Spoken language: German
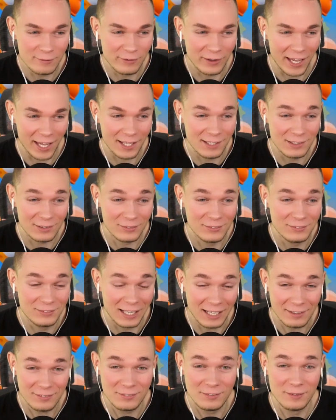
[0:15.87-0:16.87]
Event
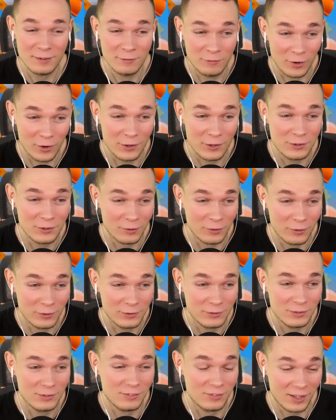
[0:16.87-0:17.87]
und das wollte ich
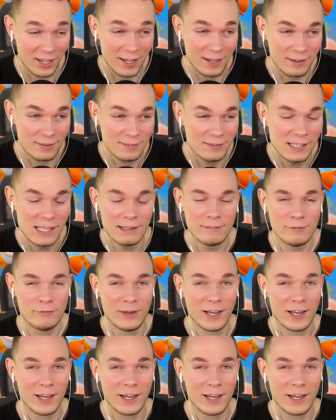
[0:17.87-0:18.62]
euch zeigen.